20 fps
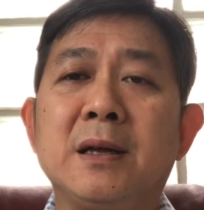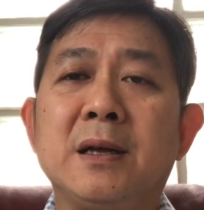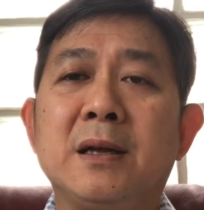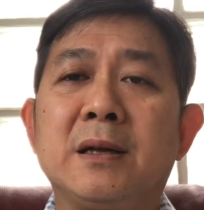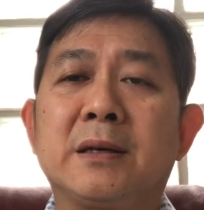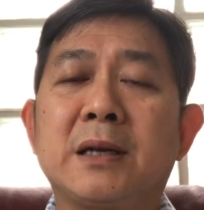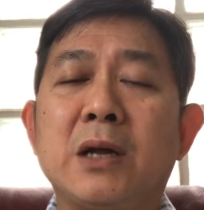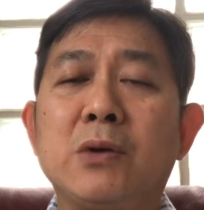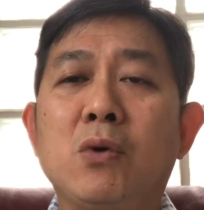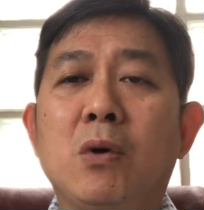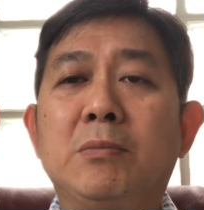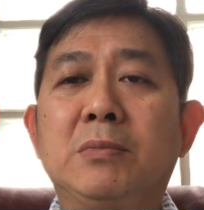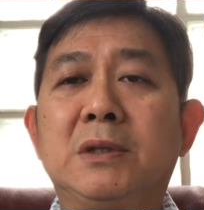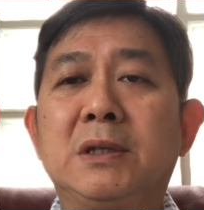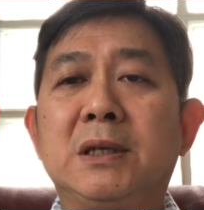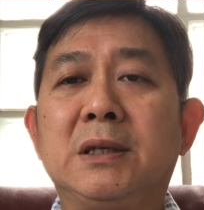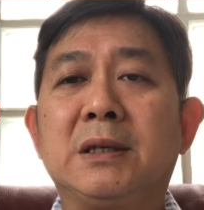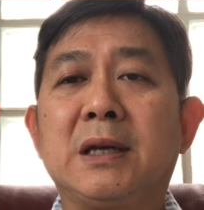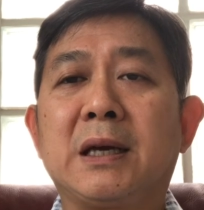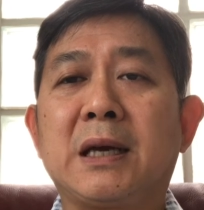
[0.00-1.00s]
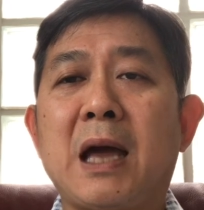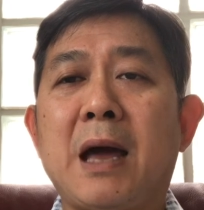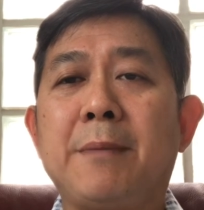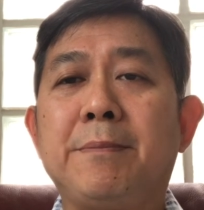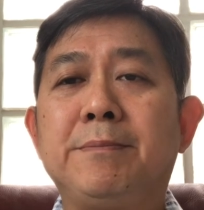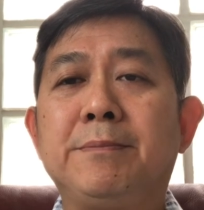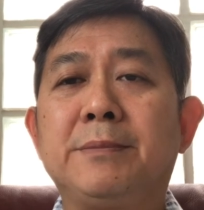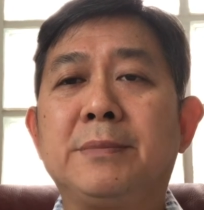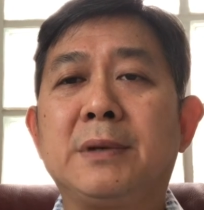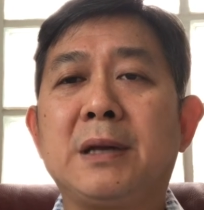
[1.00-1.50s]
และรวมถึงนะครับ
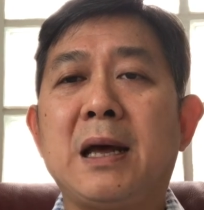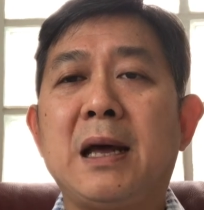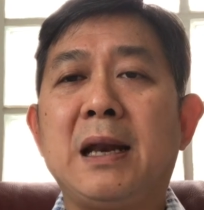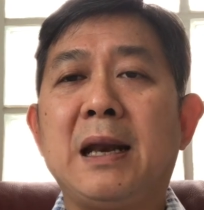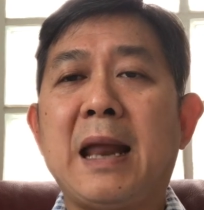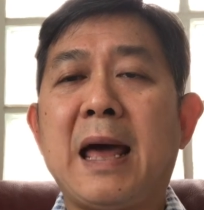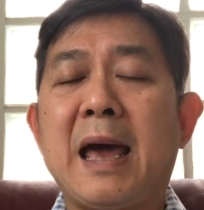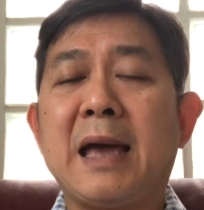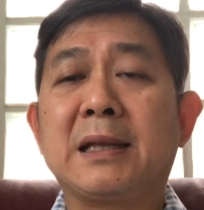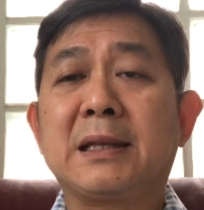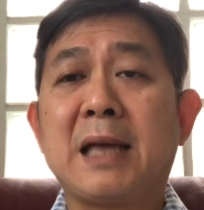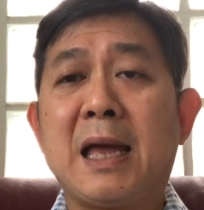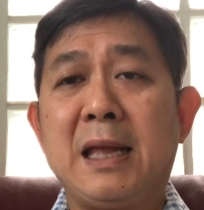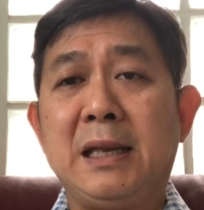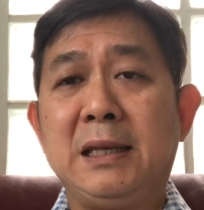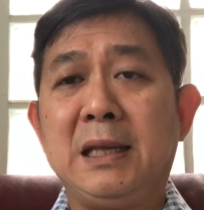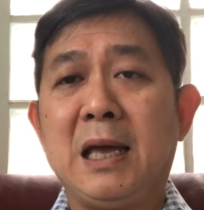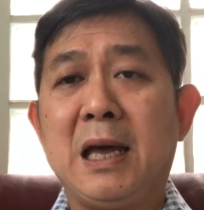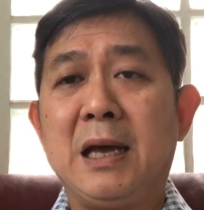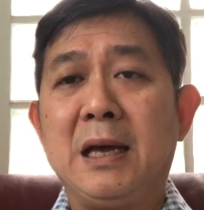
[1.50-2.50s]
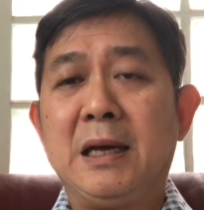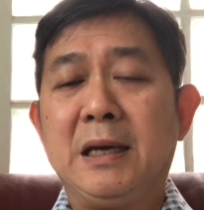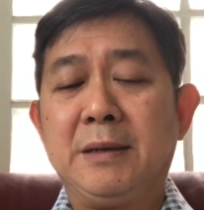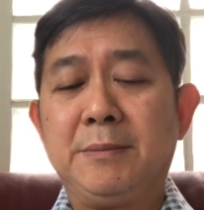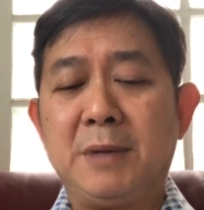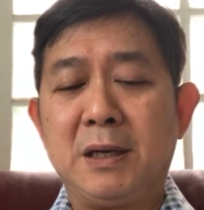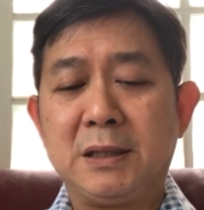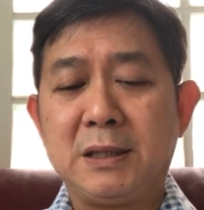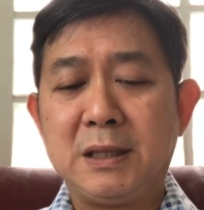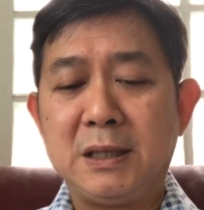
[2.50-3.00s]
นะหลายท่านเนี่ย
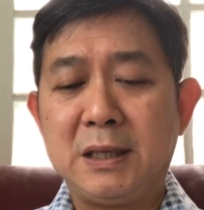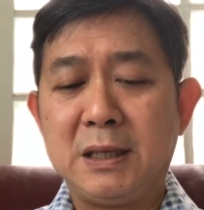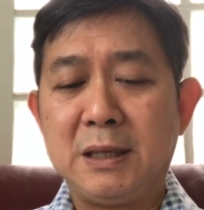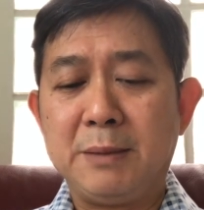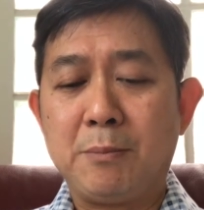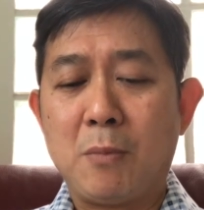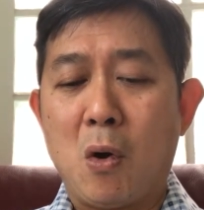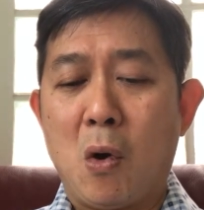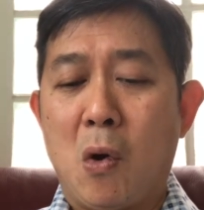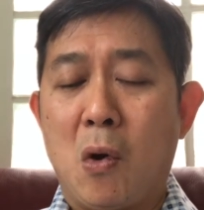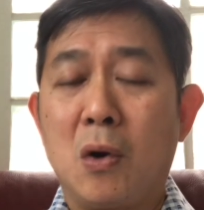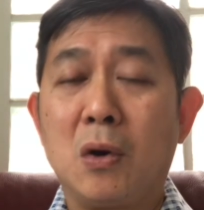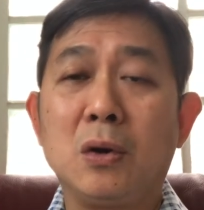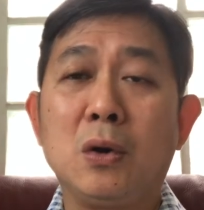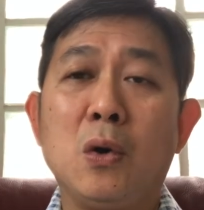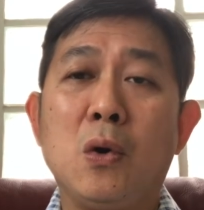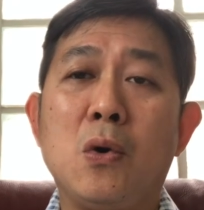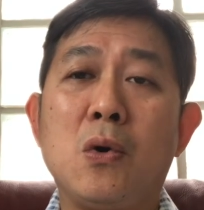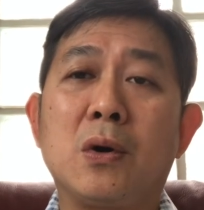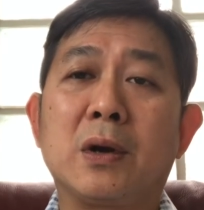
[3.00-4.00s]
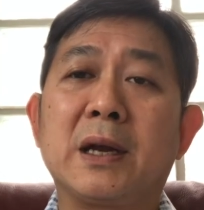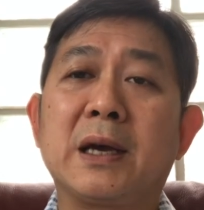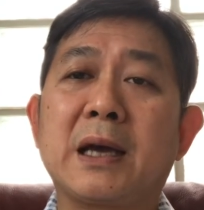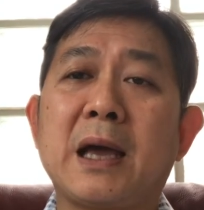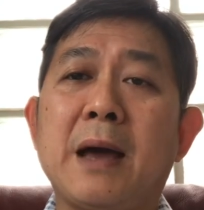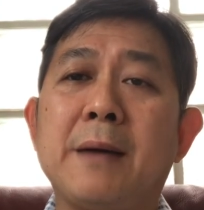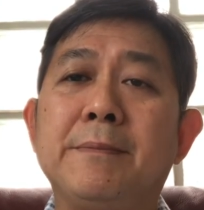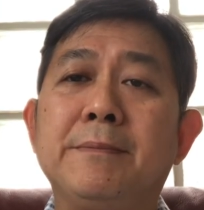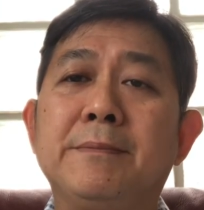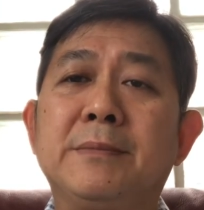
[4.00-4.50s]
บางทีมองโลกนะค
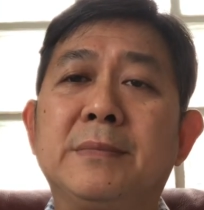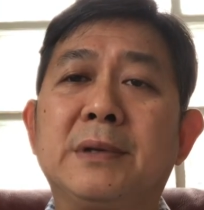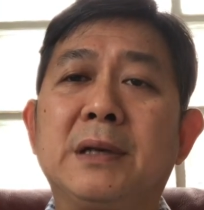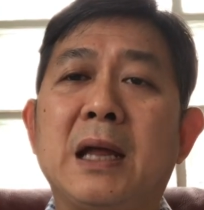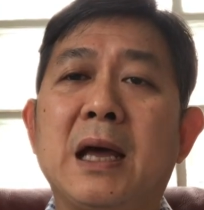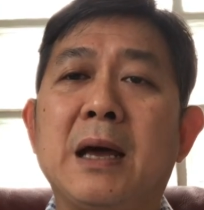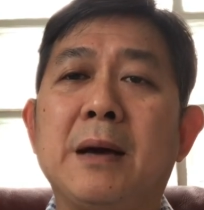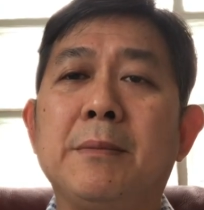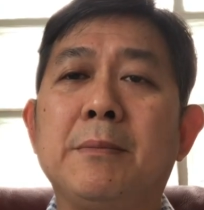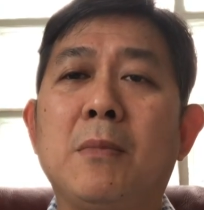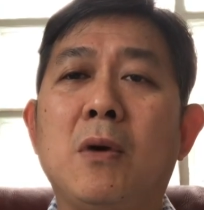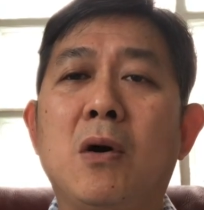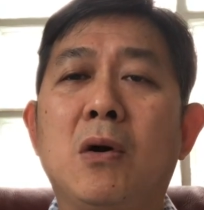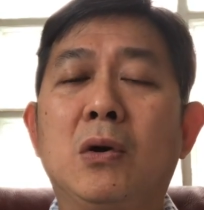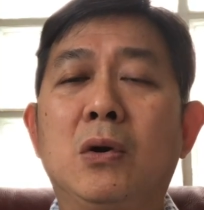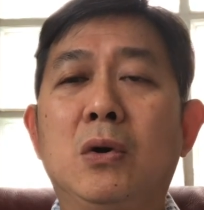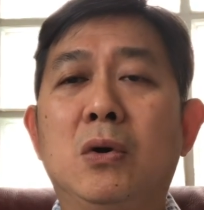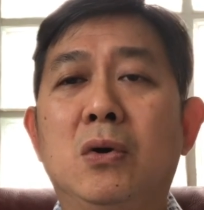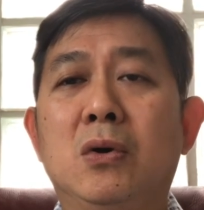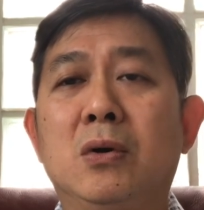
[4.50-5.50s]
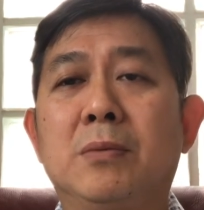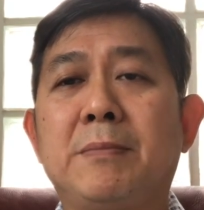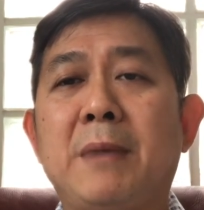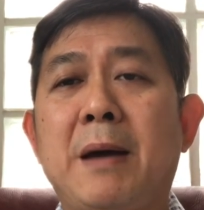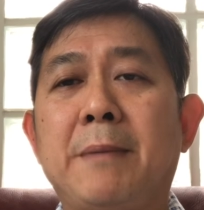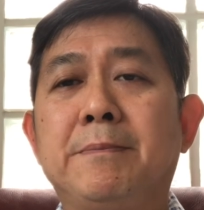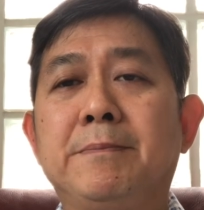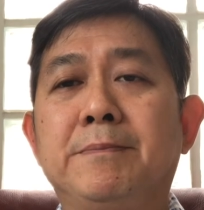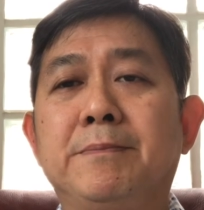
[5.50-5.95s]
รับนะมองโลกแบบ